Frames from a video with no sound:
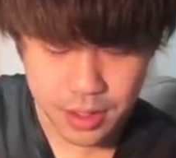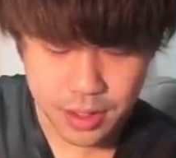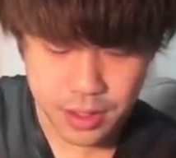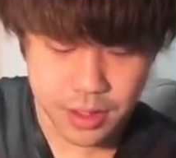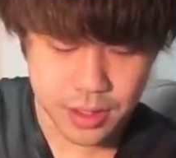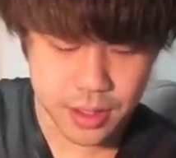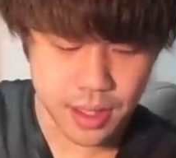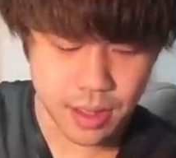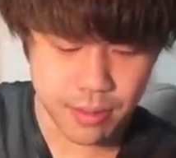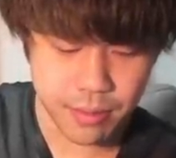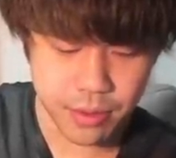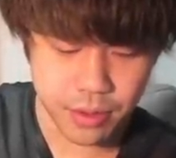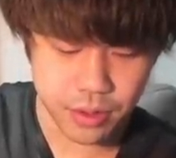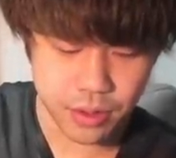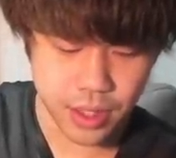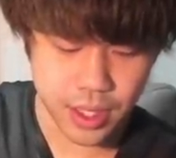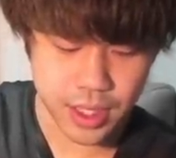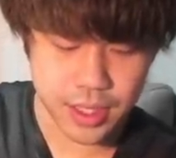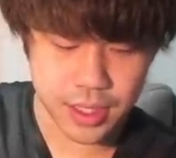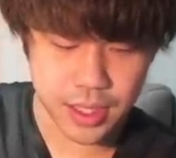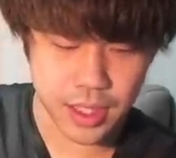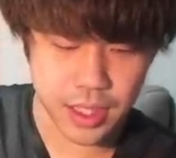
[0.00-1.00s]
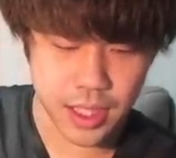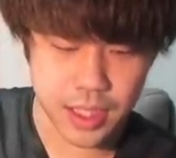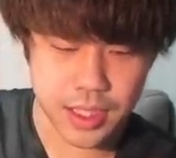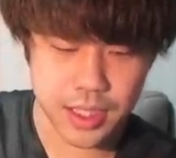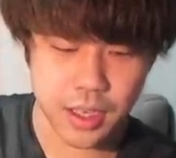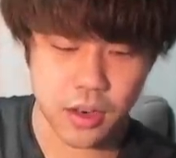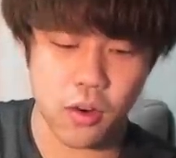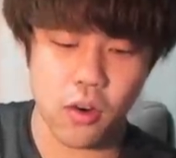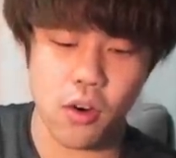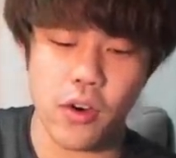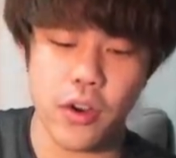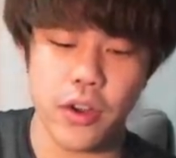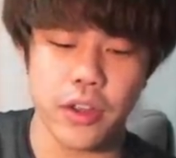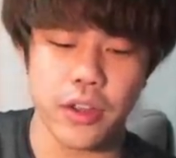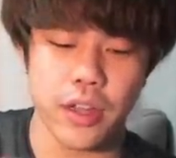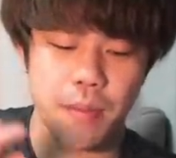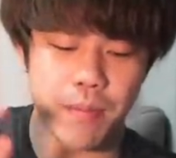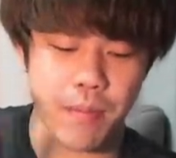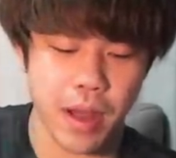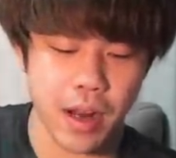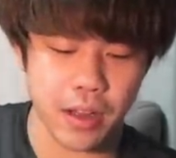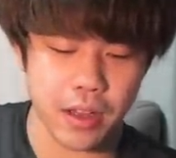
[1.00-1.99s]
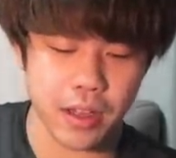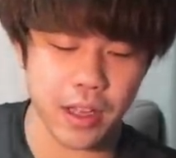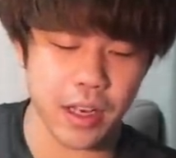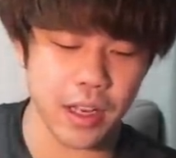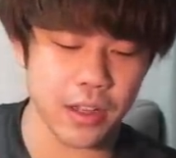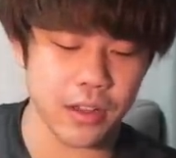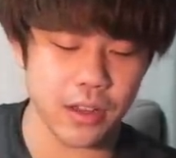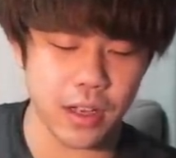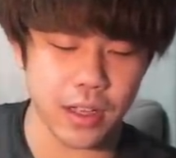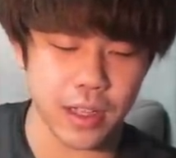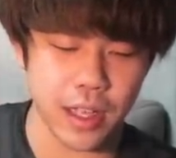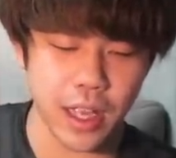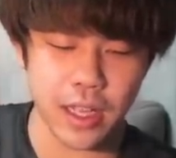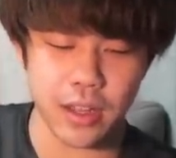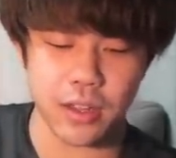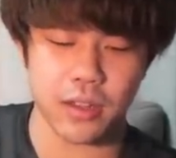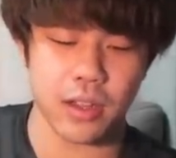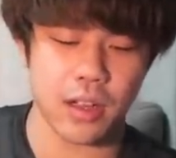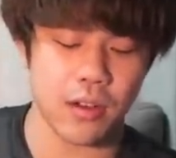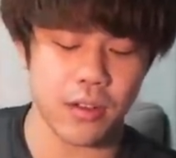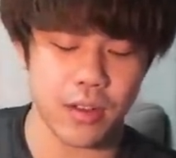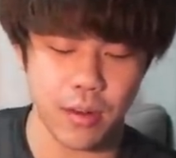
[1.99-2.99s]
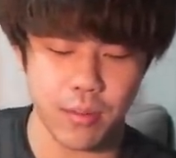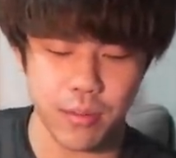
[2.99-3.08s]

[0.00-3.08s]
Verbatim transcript: さあ、ムーとケツから出して、こういうね、バルキリーとかナイトとかもね、